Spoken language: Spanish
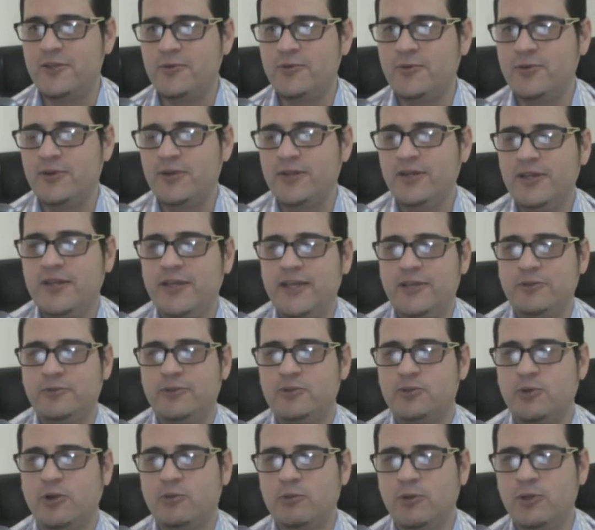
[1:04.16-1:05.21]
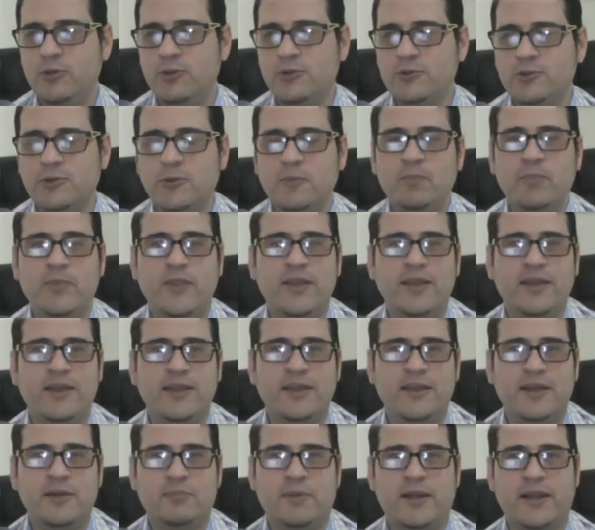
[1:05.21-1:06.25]
daño en nuestro acueducto.
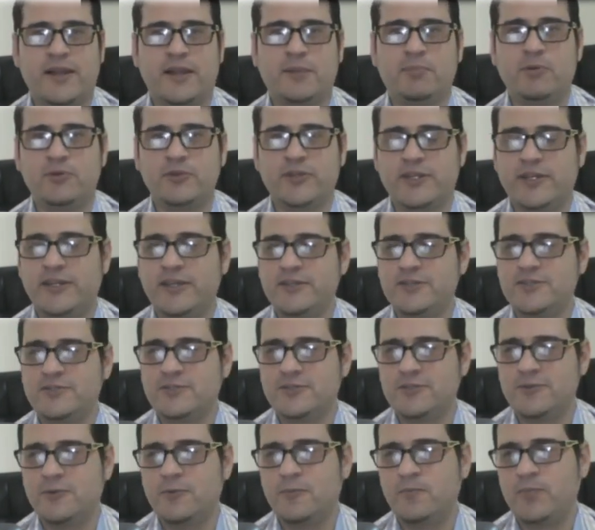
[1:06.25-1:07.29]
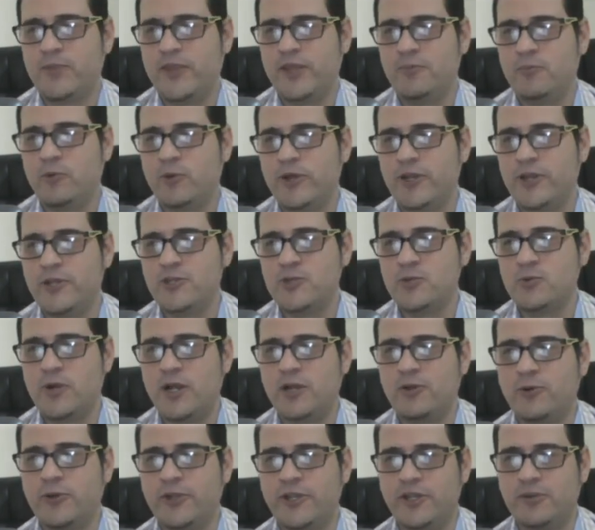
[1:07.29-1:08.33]
Para responder esto, hemos hecho un
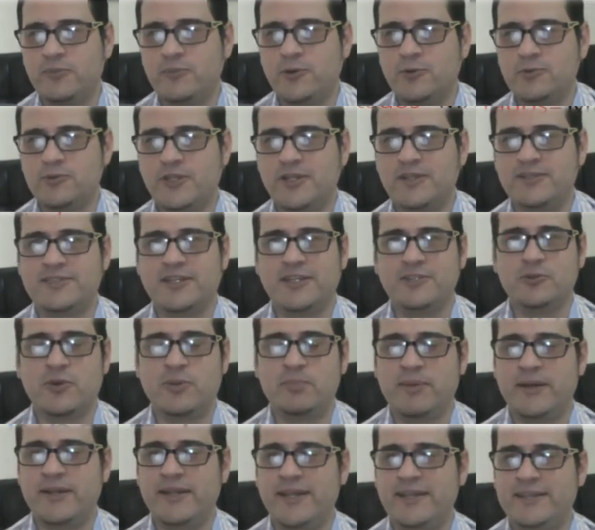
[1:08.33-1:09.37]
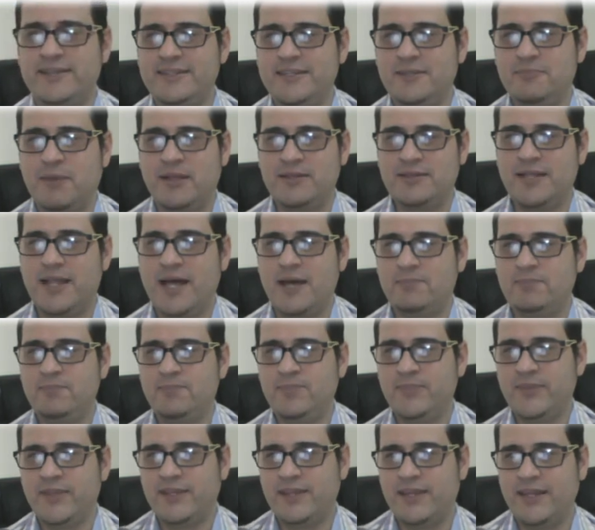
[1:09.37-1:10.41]
algoritmo utilizando EPANET y
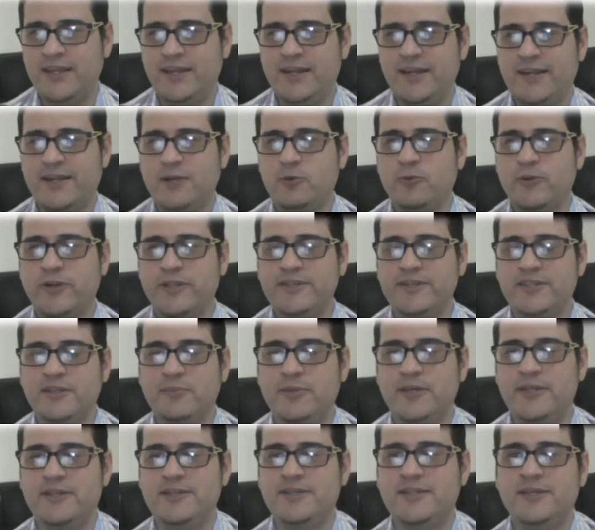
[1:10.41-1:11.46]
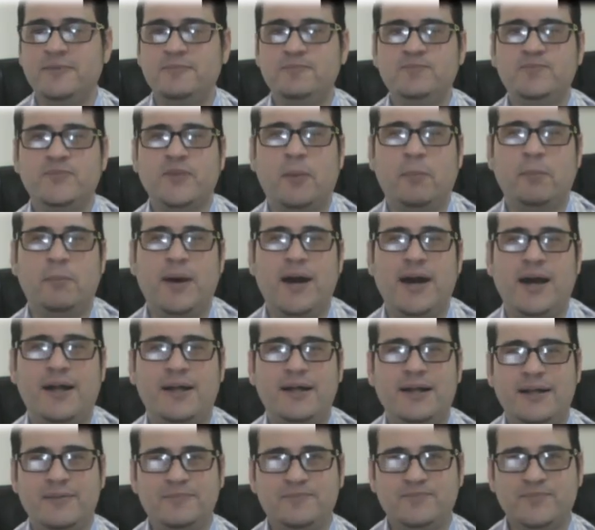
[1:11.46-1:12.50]
MATLAB que recurrentemente
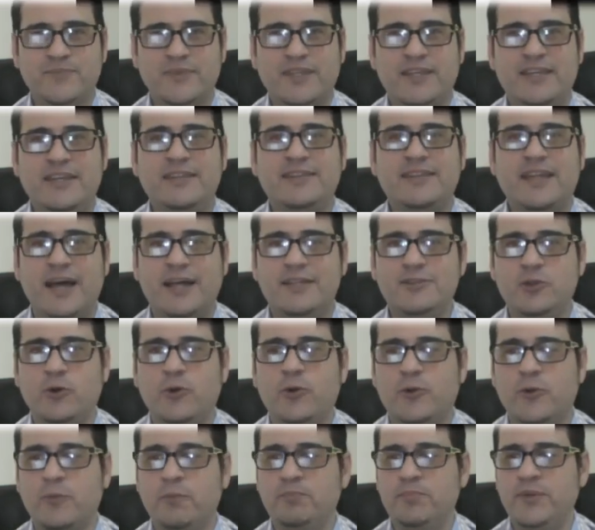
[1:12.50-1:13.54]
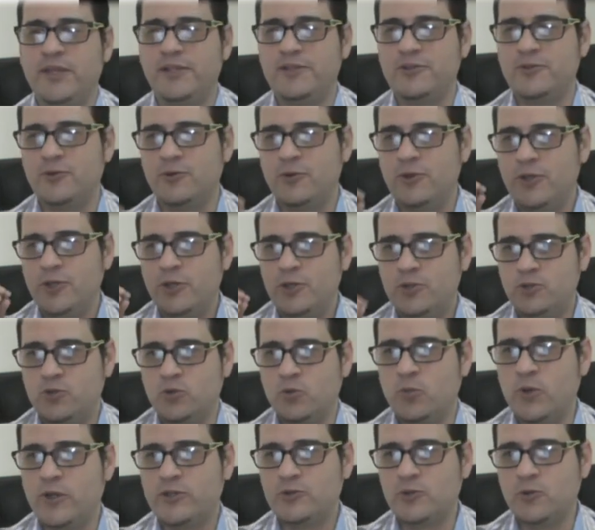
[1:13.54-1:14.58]
va quitando o rompiendo
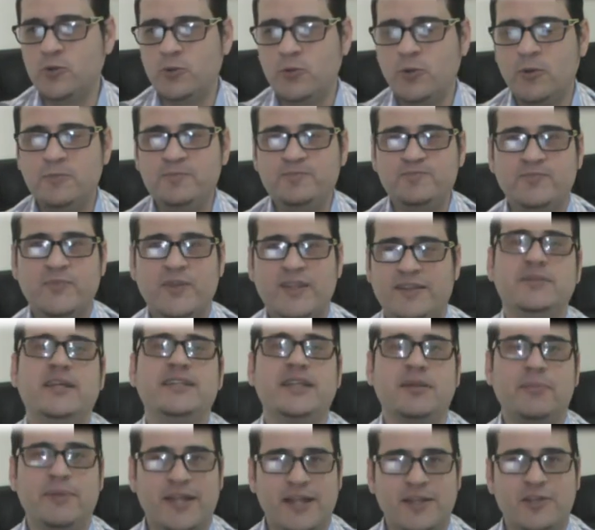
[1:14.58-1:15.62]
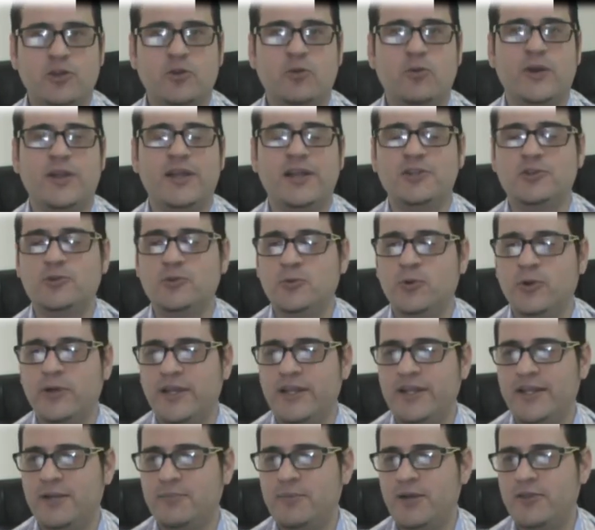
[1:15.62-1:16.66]
tubo a tubo, determinando cuál es el tubo
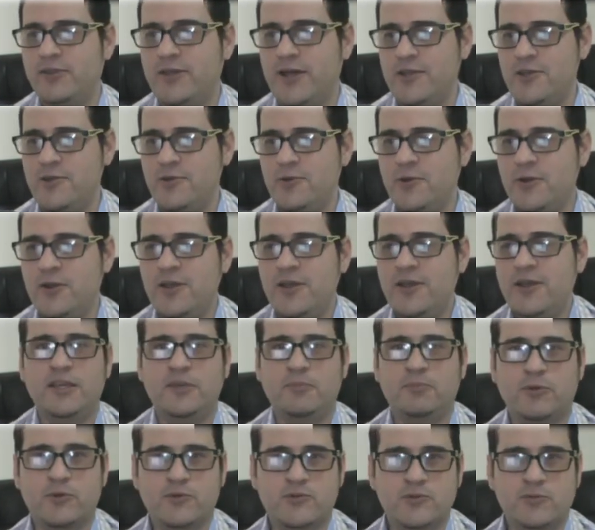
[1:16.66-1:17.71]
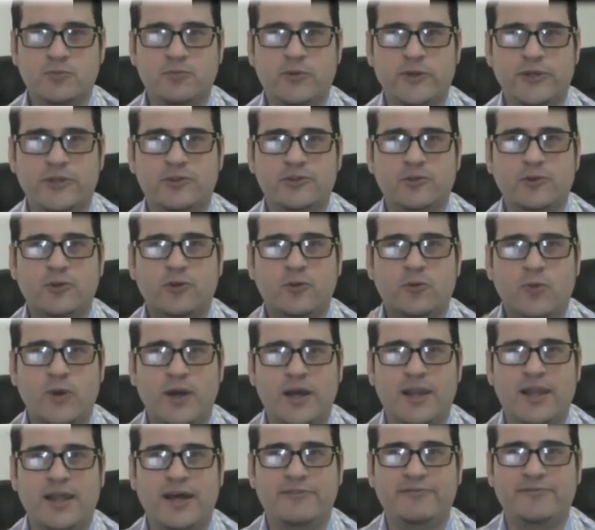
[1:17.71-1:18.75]
que genera más daño y por supuesto
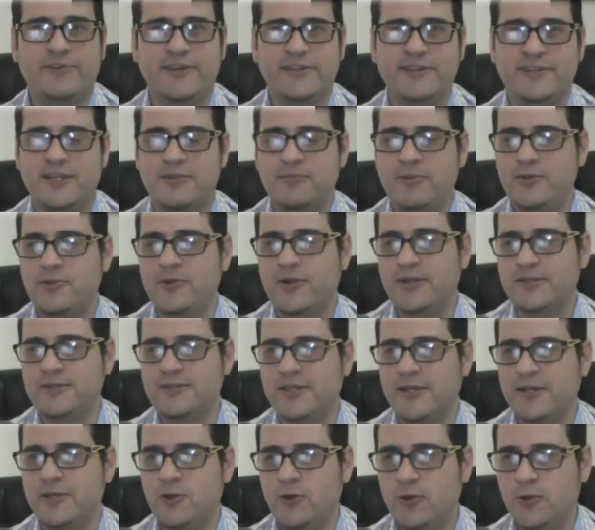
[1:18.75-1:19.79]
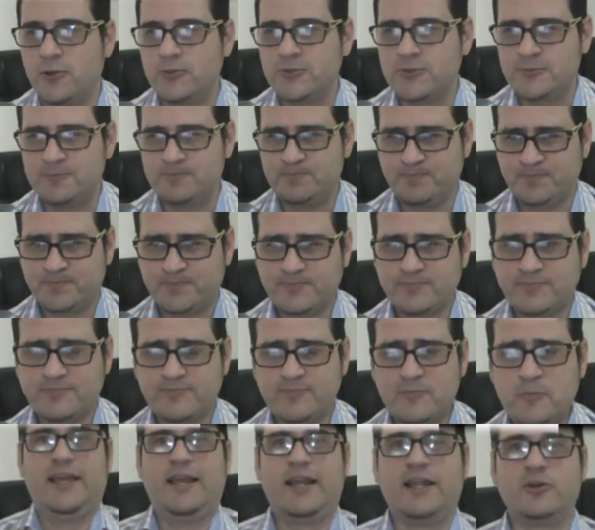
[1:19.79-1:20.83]
cuál afecta a la mayor cantidad de nodos.
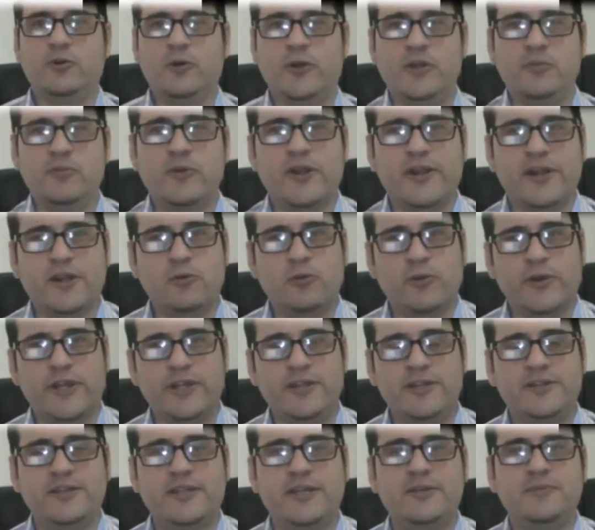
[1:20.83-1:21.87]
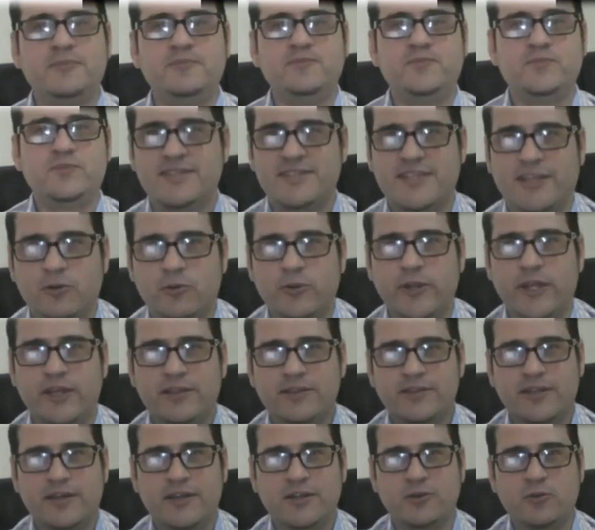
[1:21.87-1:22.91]
El algoritmo es recurrente, se
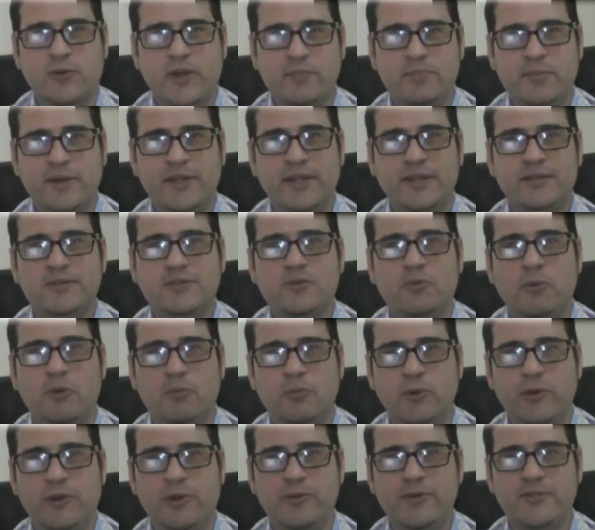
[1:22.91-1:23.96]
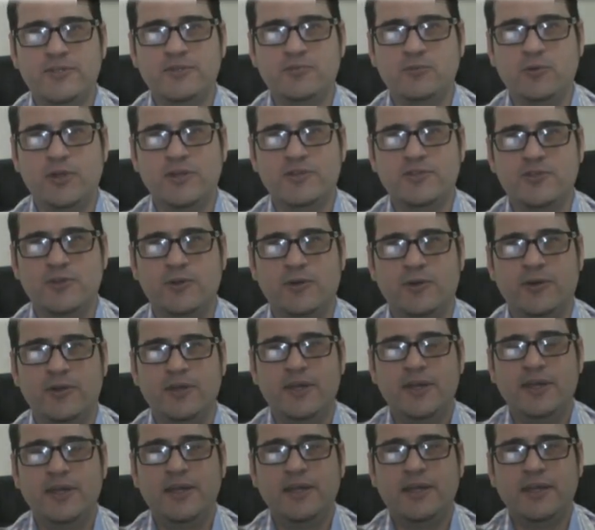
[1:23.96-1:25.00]
conecta con EPANET como modelo de
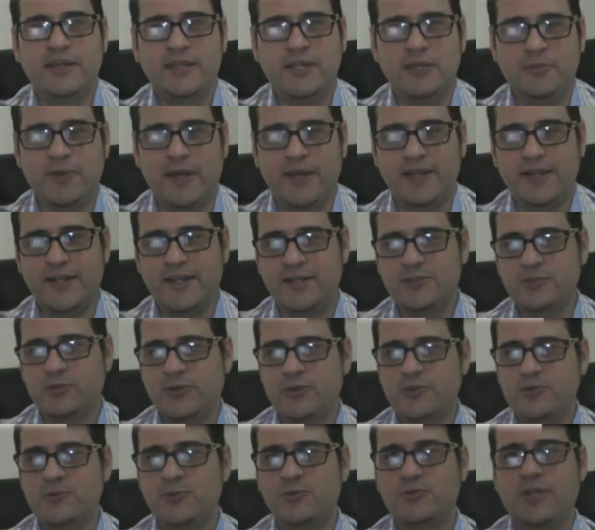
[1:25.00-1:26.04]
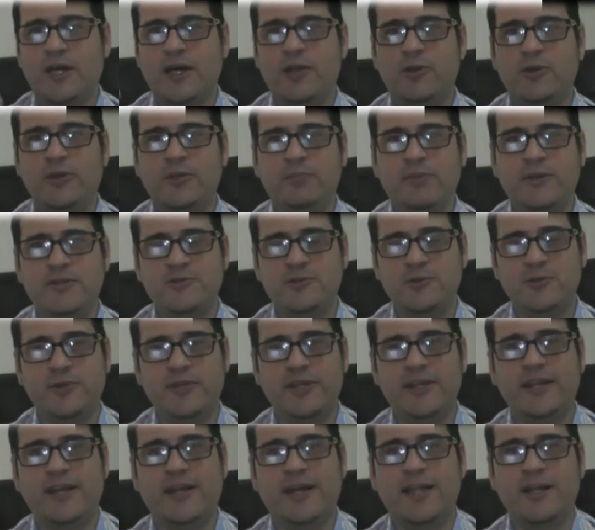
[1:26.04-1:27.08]
simulación y va generando resultados y
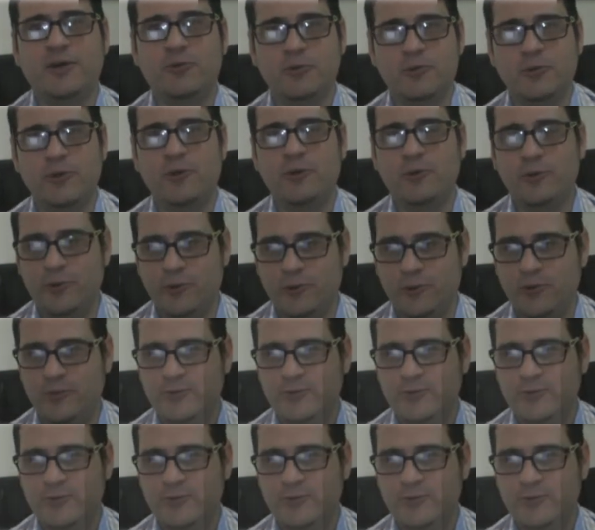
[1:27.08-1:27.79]
presiones en cada uno de los